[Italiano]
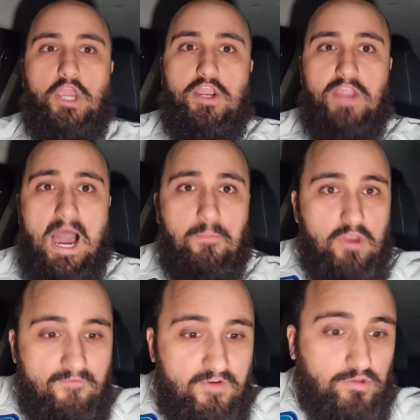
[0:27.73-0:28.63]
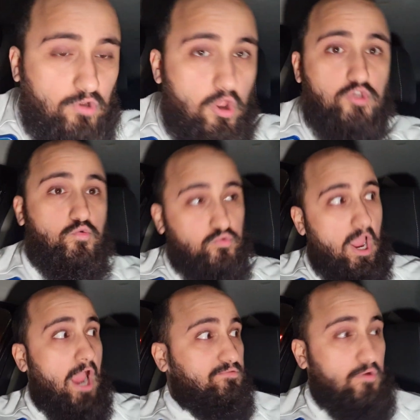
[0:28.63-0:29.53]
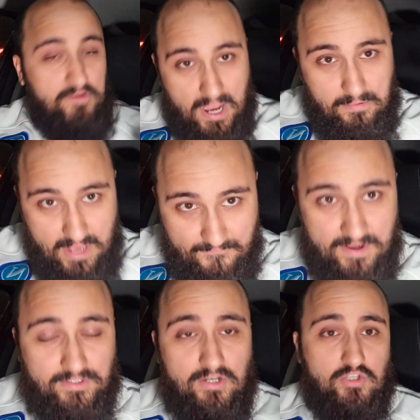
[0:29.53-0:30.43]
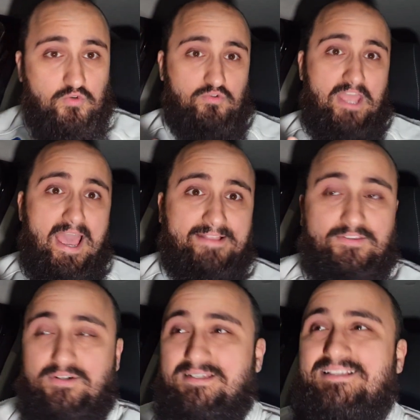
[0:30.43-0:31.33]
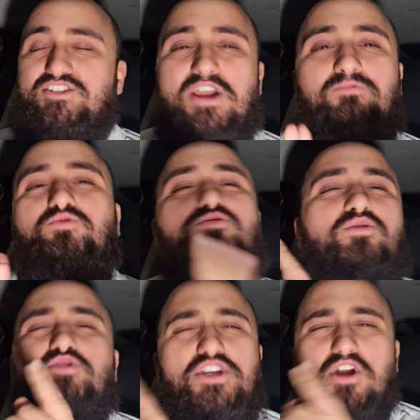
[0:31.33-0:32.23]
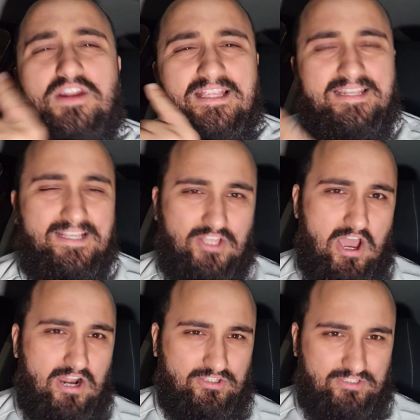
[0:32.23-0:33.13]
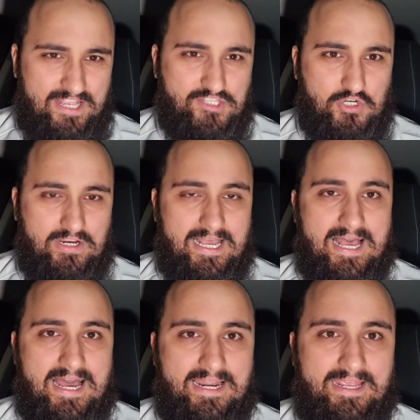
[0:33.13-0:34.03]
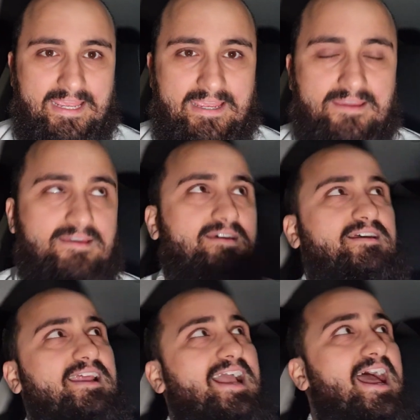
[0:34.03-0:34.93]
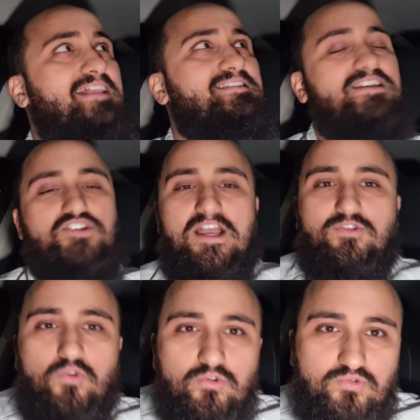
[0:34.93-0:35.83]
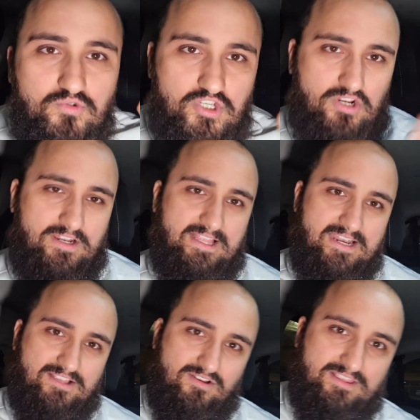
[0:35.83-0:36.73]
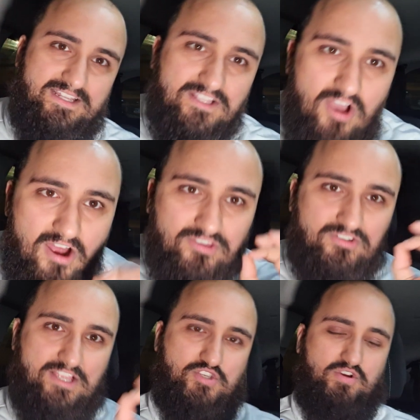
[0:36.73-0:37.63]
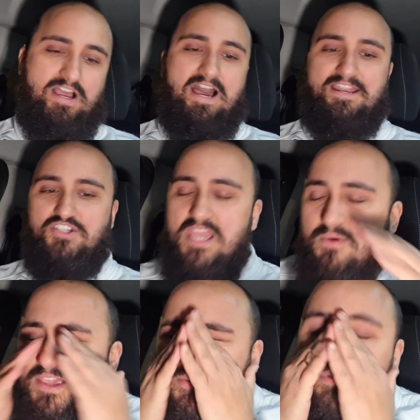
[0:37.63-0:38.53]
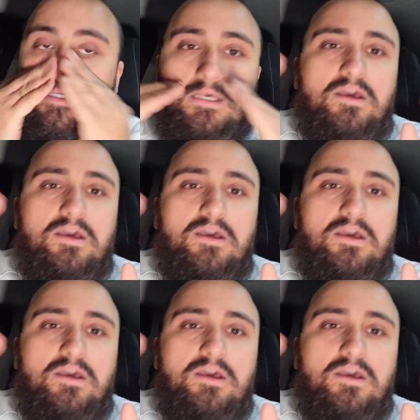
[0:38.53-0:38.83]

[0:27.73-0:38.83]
che il Napoli ha vinto lo scudetto? Il Napoli ha vinto lo scudetto! C'è tutto un girone di ritorno da giocare! Ragazzi, c'è tutto un girone ritor di ritorno da giocare. Cioè, voglio